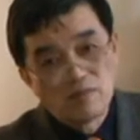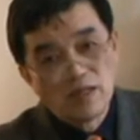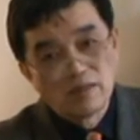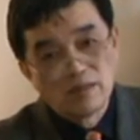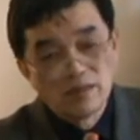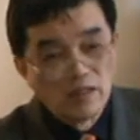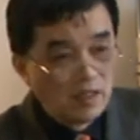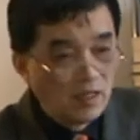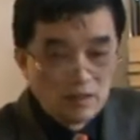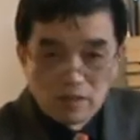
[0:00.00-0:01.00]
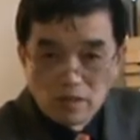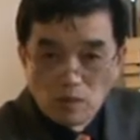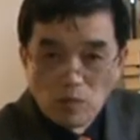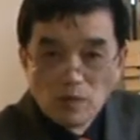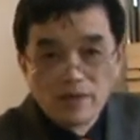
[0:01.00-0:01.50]
产生的粒子是
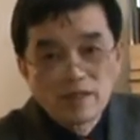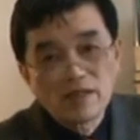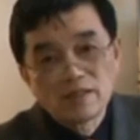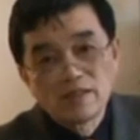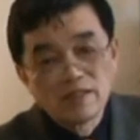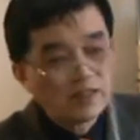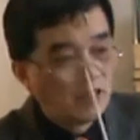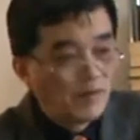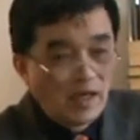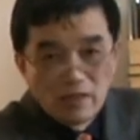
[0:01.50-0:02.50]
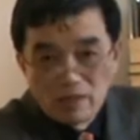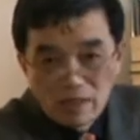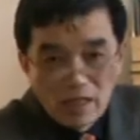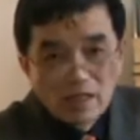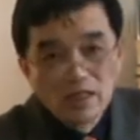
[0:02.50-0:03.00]
由波平产生，的，前面还有
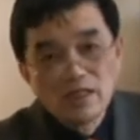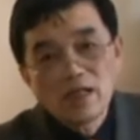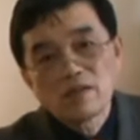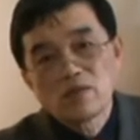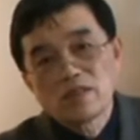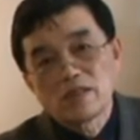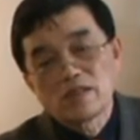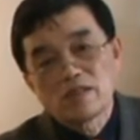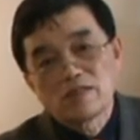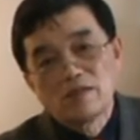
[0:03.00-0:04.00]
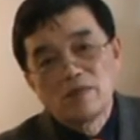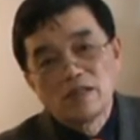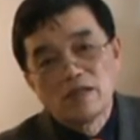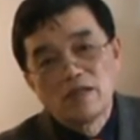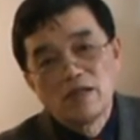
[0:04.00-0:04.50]
一大一大段的这个生命
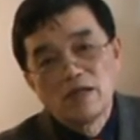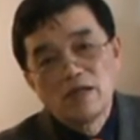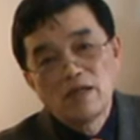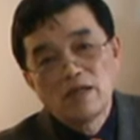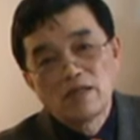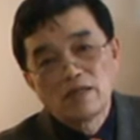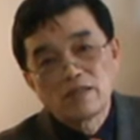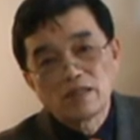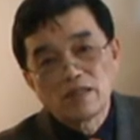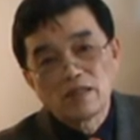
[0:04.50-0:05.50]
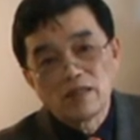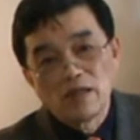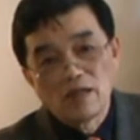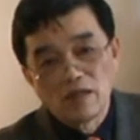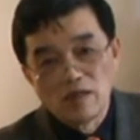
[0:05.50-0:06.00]
的，呃，这个
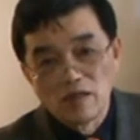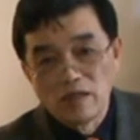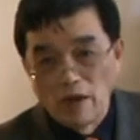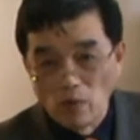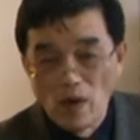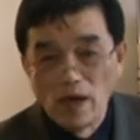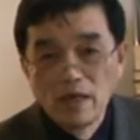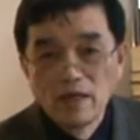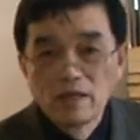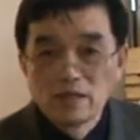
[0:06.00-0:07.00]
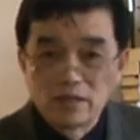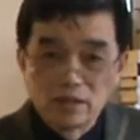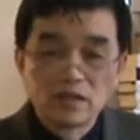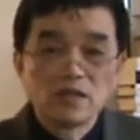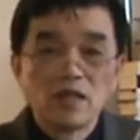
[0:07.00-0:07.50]
演化，只
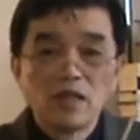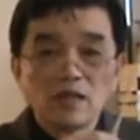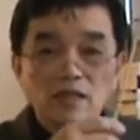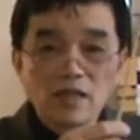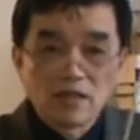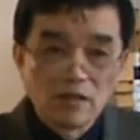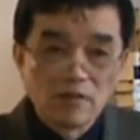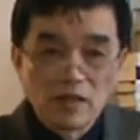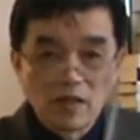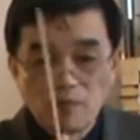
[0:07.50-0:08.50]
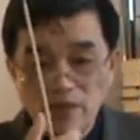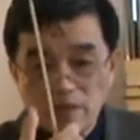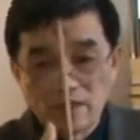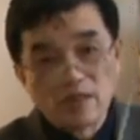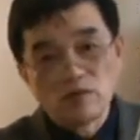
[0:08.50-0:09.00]
是那个生命呢，比
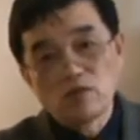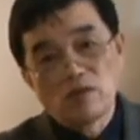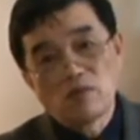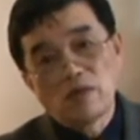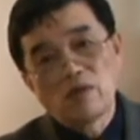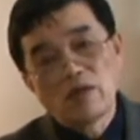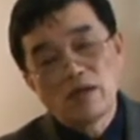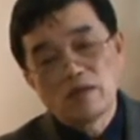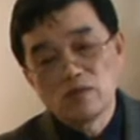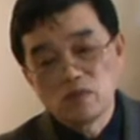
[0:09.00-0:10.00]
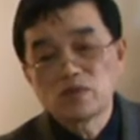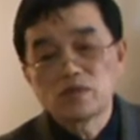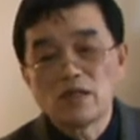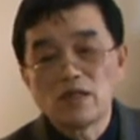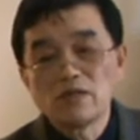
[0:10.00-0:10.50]
再出点微光，如
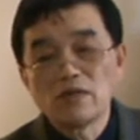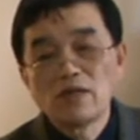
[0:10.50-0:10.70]
此而已。